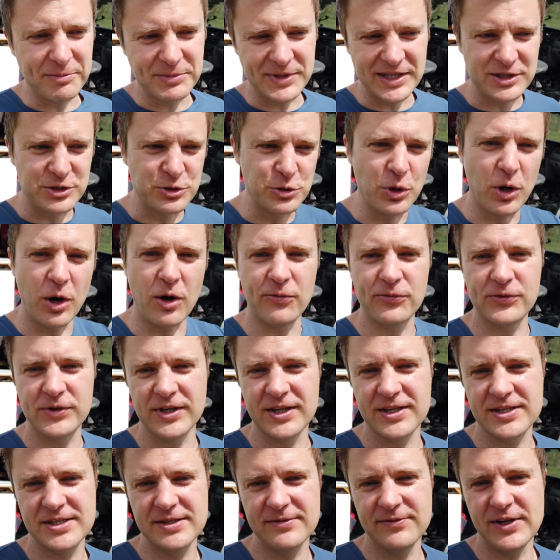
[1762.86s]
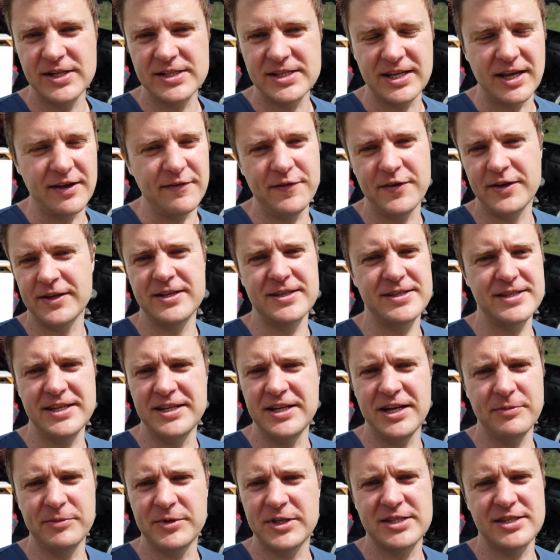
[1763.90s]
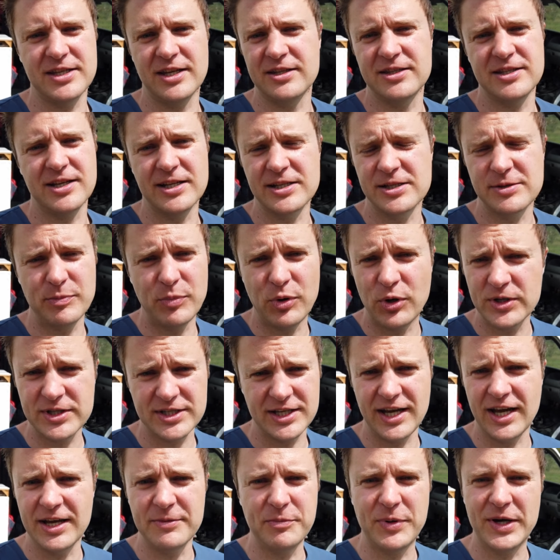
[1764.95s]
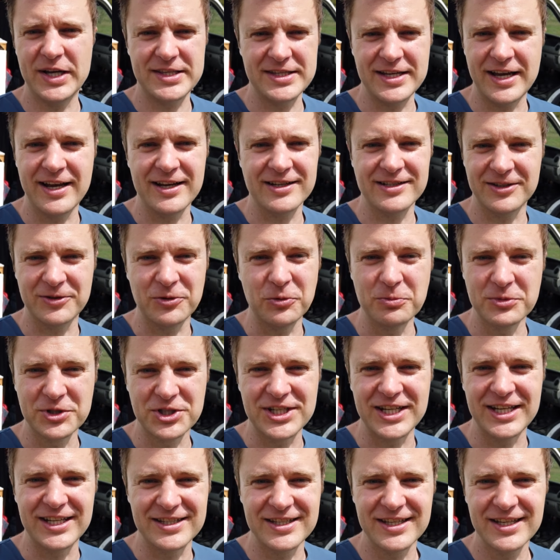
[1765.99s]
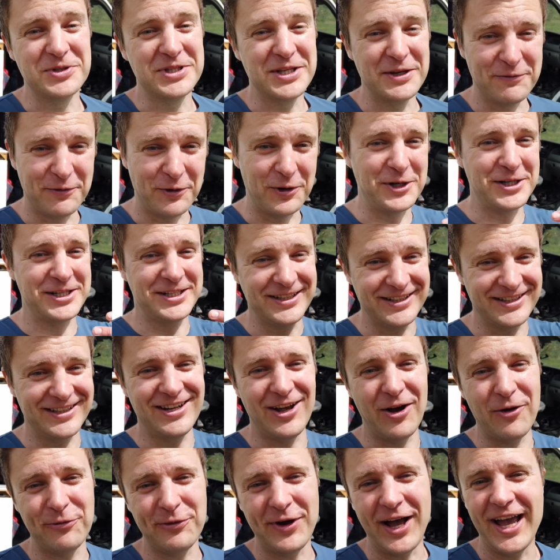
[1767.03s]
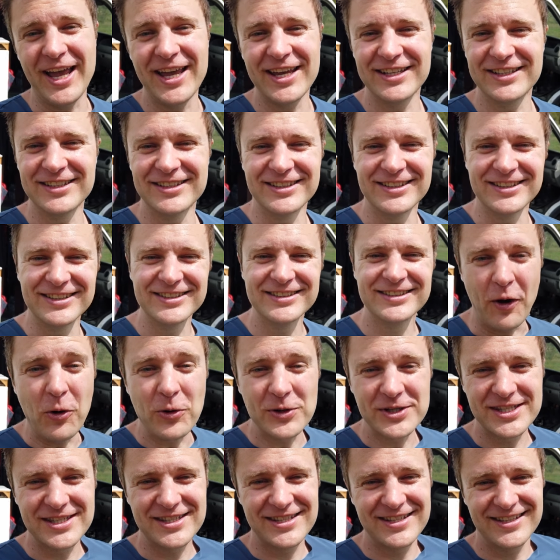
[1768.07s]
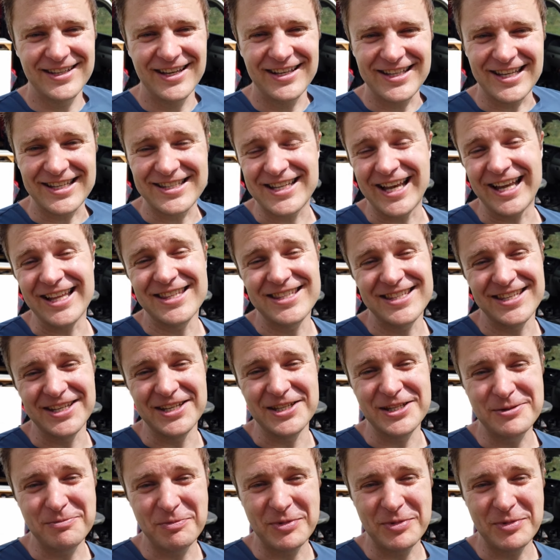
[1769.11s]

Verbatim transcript: haben die Tür aufgerissen, weil sie einfach gesehen haben, dass da ein Transporter ein paar Tage rumsteht und die wollten auf eigene Faust das Ganze in